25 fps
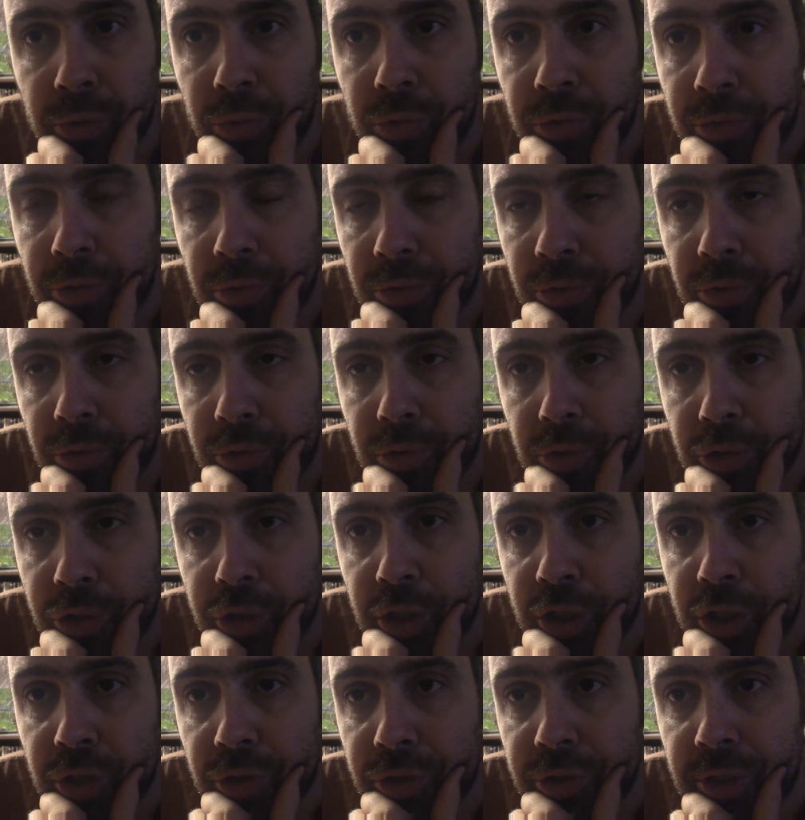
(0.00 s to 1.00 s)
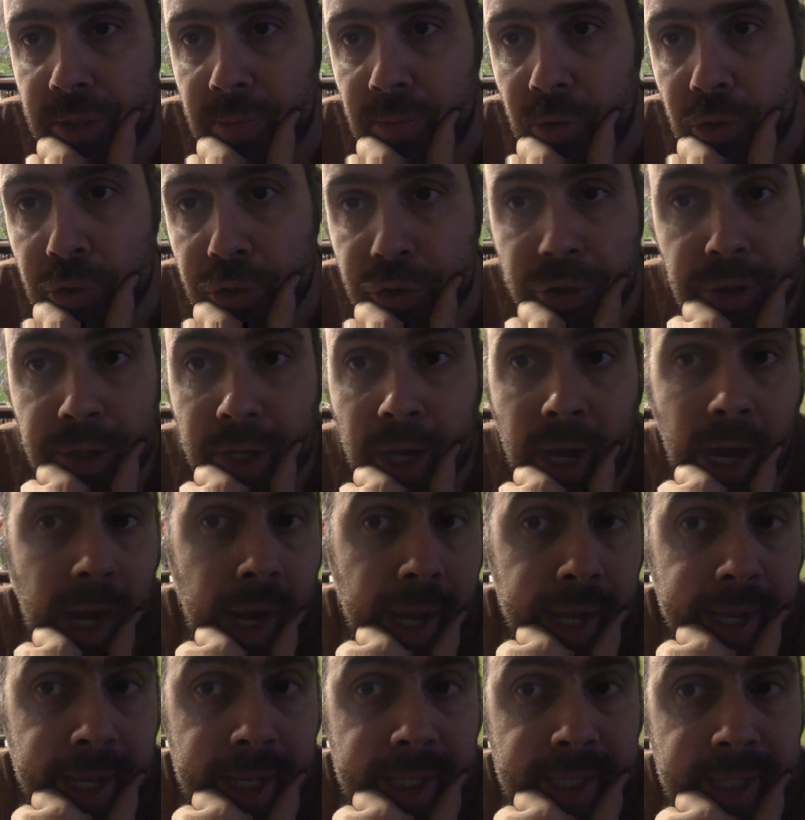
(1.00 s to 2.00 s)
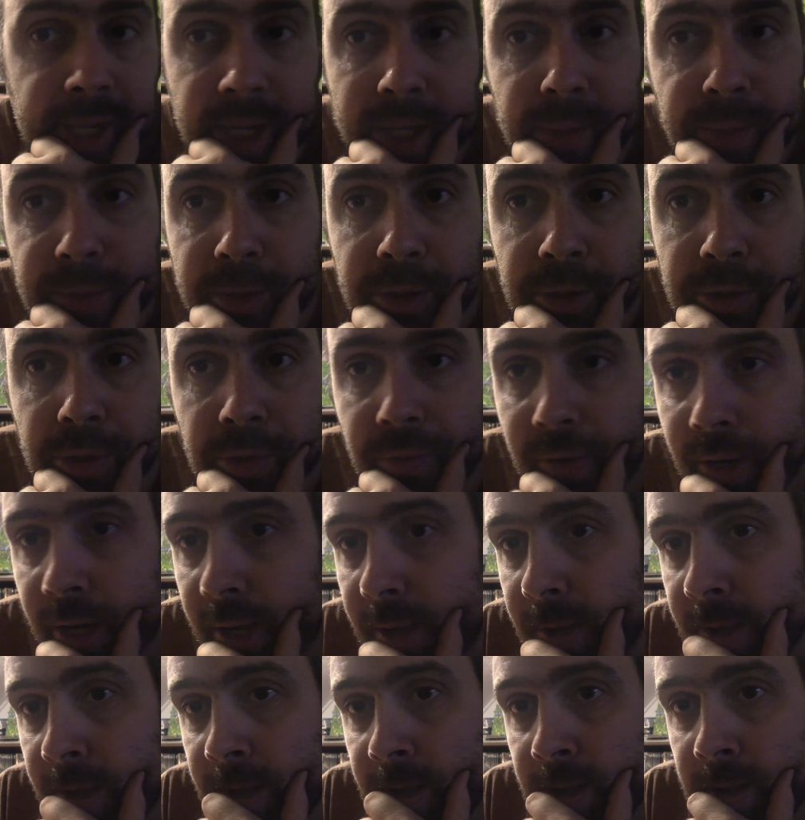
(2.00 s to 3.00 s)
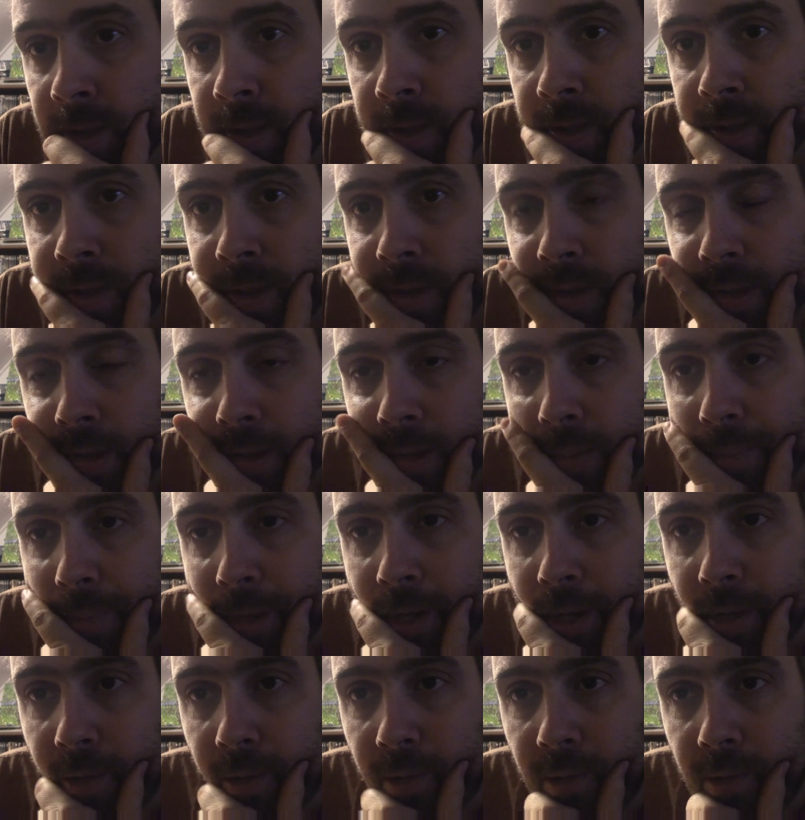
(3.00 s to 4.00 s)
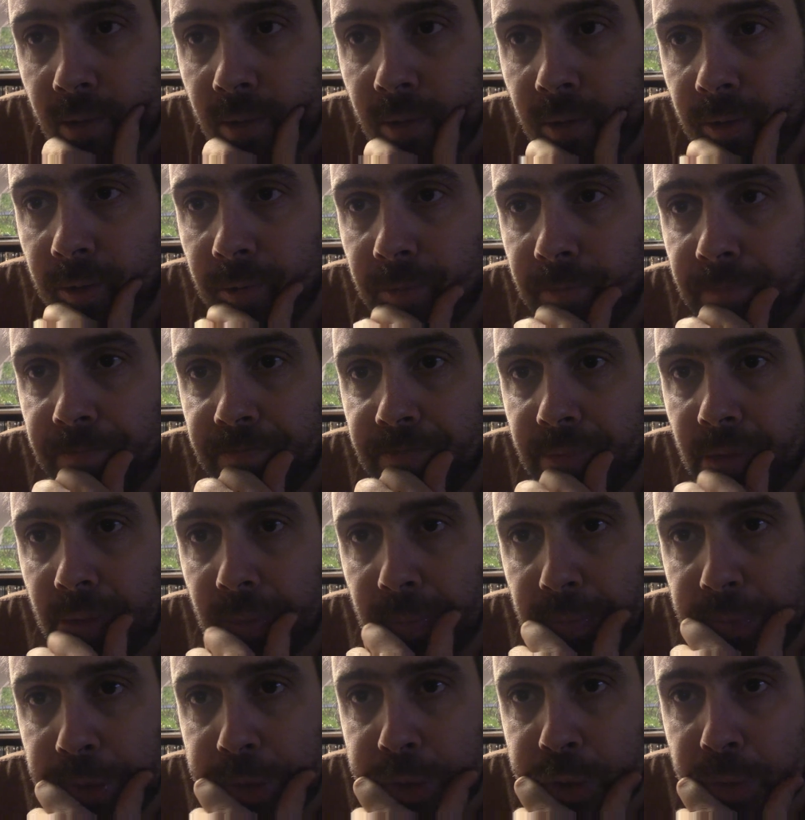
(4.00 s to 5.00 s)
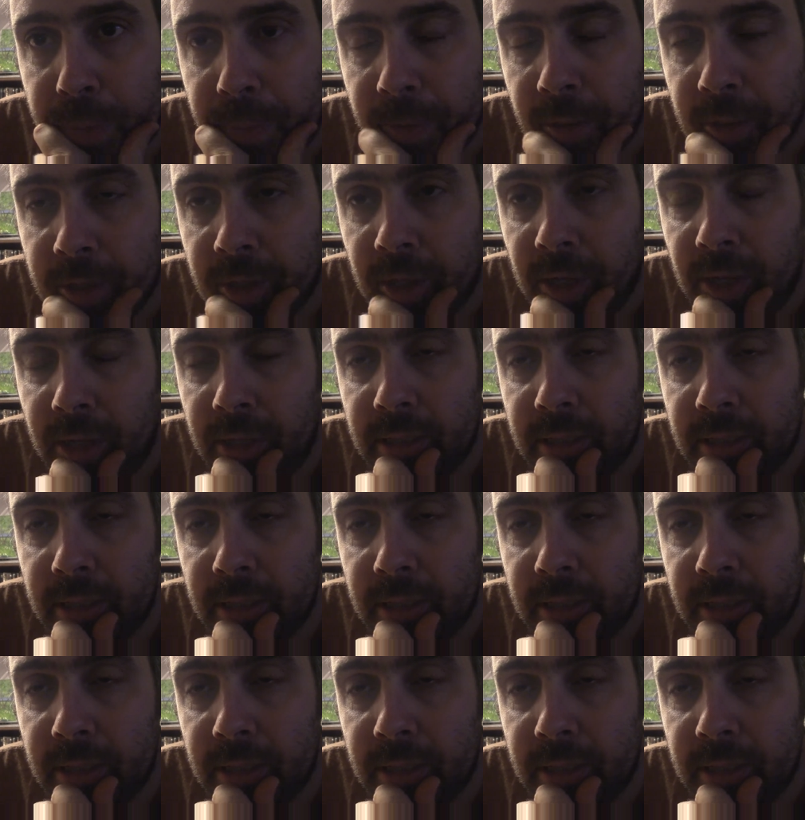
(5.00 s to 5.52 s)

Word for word: tout le truc. Je dis gentiment que j'en ai ras la casquette parce que voilà. Mais euh, moi, je pense qu'il